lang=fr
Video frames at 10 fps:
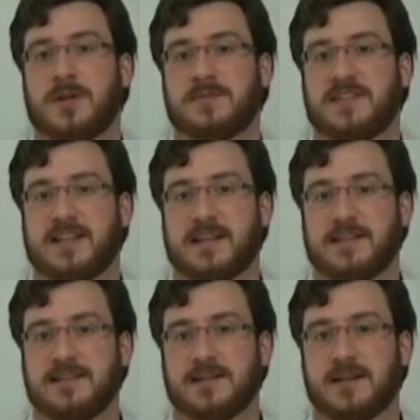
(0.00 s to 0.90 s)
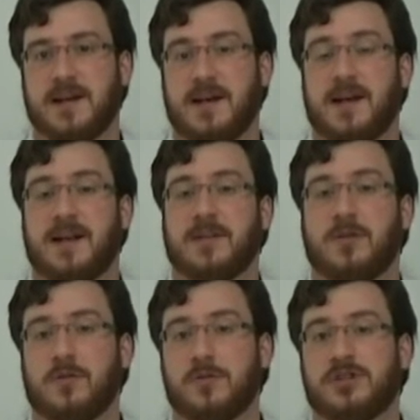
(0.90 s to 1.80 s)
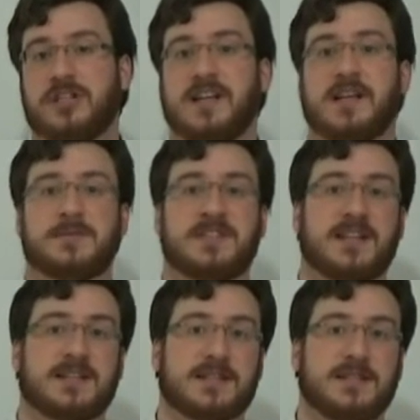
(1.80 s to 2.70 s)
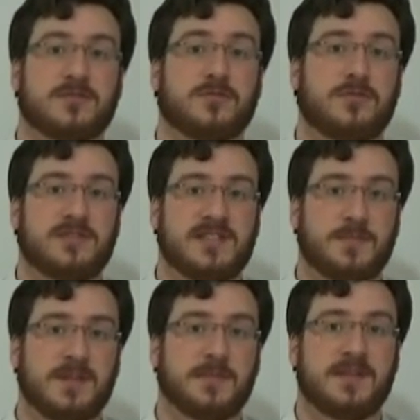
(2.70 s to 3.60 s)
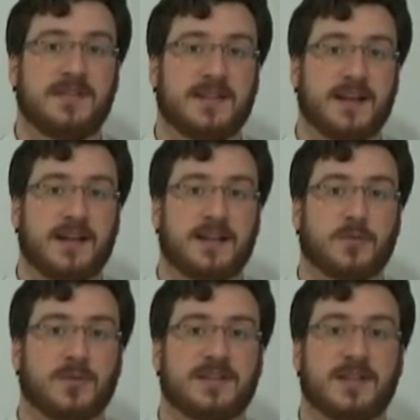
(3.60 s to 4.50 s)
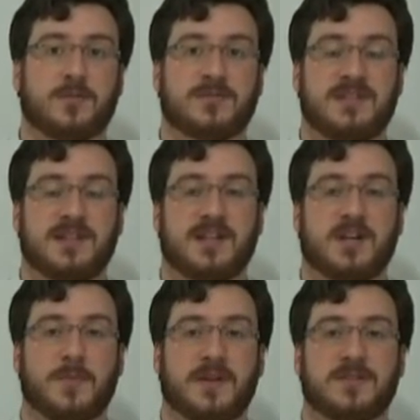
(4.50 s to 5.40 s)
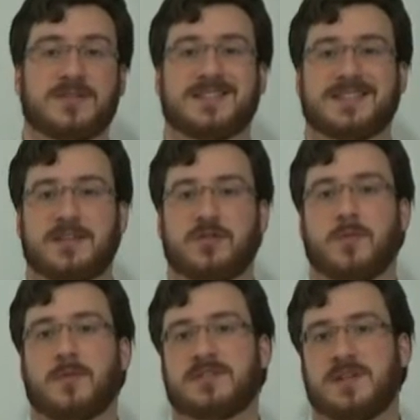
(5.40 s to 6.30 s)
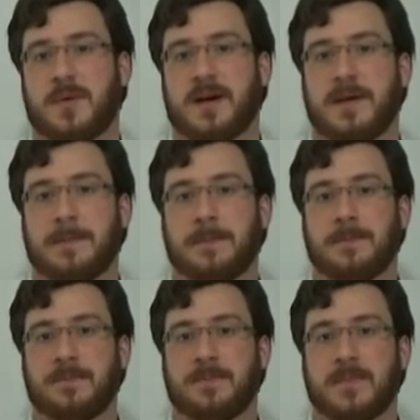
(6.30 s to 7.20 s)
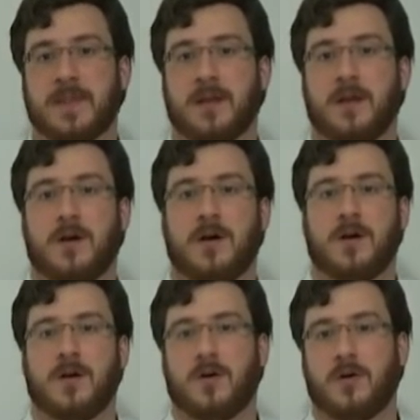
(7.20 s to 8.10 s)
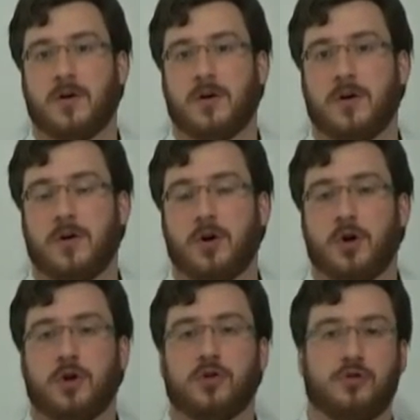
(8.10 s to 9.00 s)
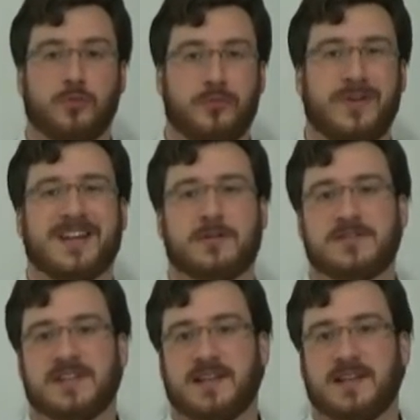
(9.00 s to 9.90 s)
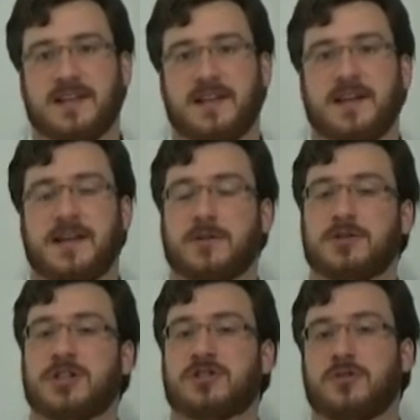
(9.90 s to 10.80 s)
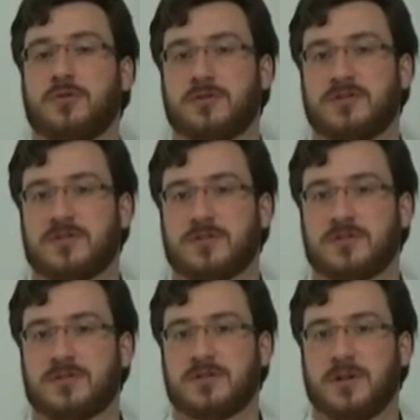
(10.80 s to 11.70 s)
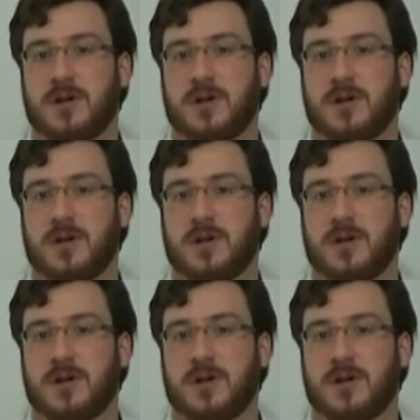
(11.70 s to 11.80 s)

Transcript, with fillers: psychanalyse, la neurologie et la psychiatrie sont deux disciplines médicales qui ont été considérées comme étant strictement séparées. Or, depuis quelques années, les recherches en neurosciences